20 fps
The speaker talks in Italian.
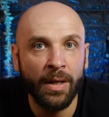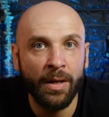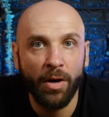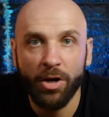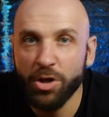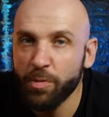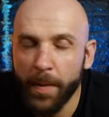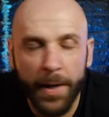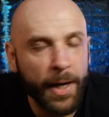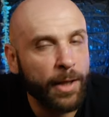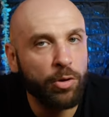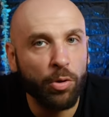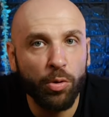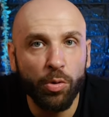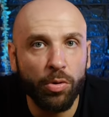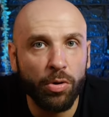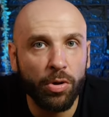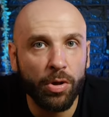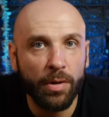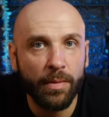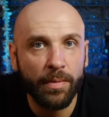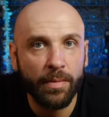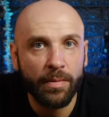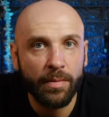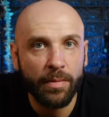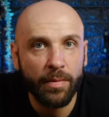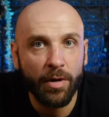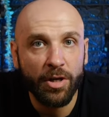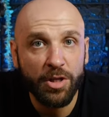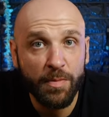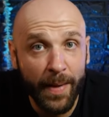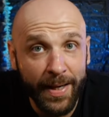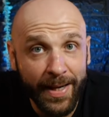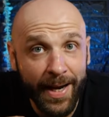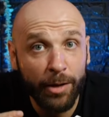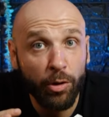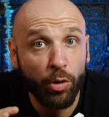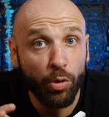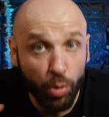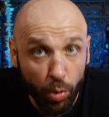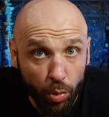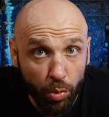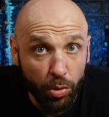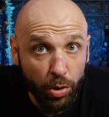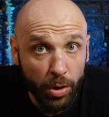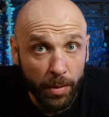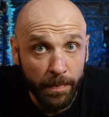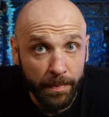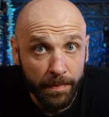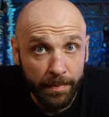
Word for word: Ho sbagliato tutto, ho sbagliato tutto.